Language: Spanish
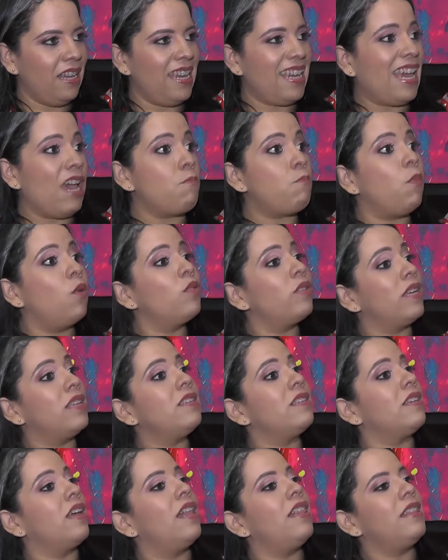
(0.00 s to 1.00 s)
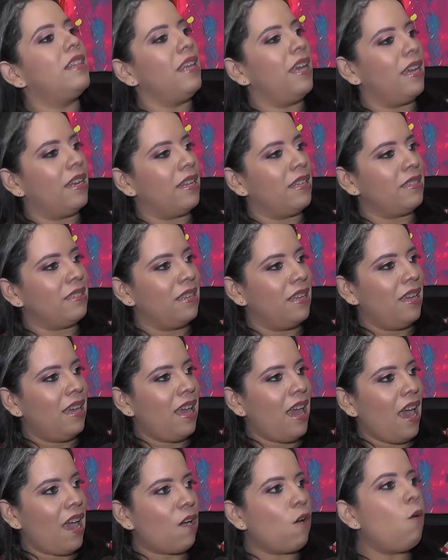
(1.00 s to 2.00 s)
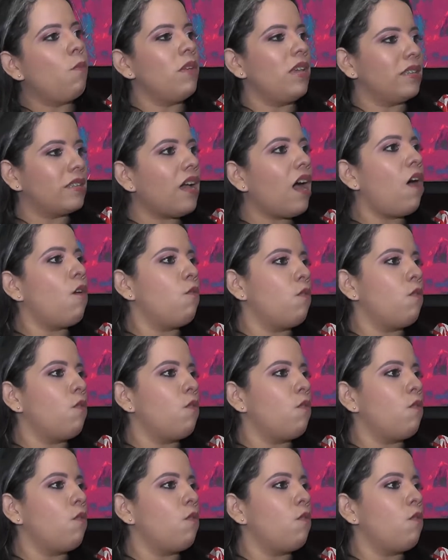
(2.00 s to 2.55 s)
y qué potencial tienes, comienzas a